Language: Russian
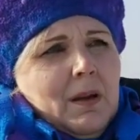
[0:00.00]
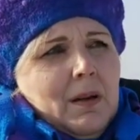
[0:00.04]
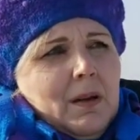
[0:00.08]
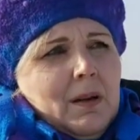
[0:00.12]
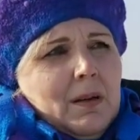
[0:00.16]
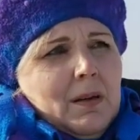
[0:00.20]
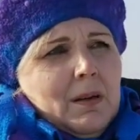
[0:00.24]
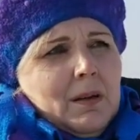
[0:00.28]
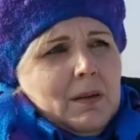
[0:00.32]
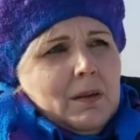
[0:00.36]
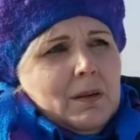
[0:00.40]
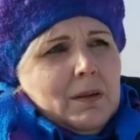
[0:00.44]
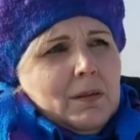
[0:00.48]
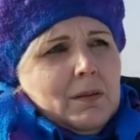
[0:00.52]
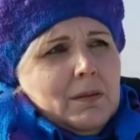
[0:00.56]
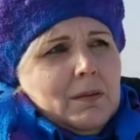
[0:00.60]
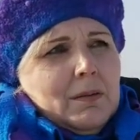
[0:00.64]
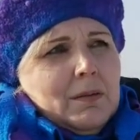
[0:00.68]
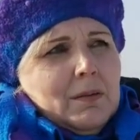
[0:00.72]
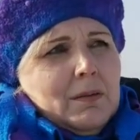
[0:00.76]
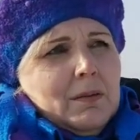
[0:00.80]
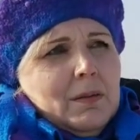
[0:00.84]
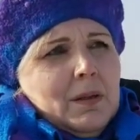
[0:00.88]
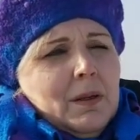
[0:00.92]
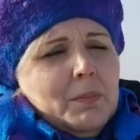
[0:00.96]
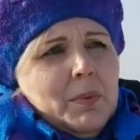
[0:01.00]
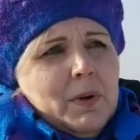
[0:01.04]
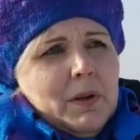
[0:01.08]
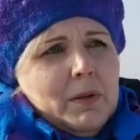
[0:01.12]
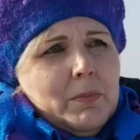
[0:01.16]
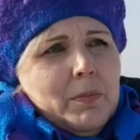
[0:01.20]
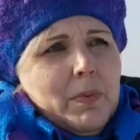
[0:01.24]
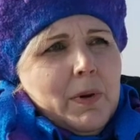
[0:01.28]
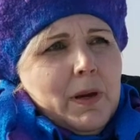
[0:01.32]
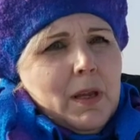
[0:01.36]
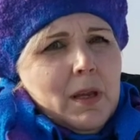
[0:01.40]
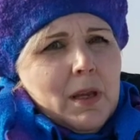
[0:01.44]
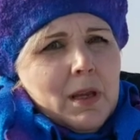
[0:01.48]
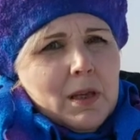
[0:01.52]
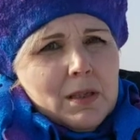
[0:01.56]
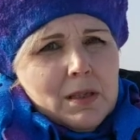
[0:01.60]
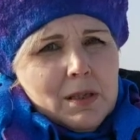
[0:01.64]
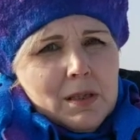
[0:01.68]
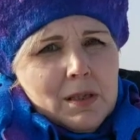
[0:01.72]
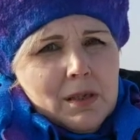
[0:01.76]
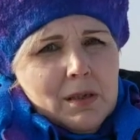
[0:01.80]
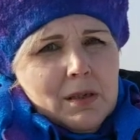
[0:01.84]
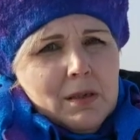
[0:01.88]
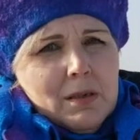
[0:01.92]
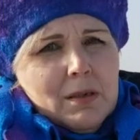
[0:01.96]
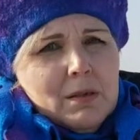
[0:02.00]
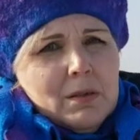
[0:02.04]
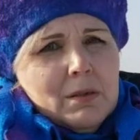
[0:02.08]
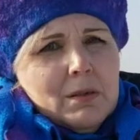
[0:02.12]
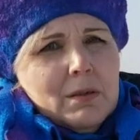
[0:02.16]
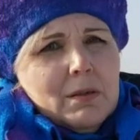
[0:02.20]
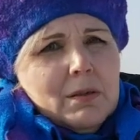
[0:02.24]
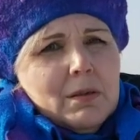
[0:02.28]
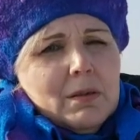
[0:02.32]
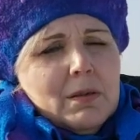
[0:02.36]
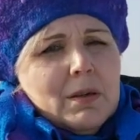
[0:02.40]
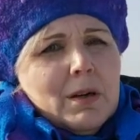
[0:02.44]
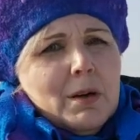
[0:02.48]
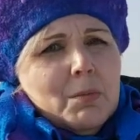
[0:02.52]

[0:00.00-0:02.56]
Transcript: А, на предприятии э,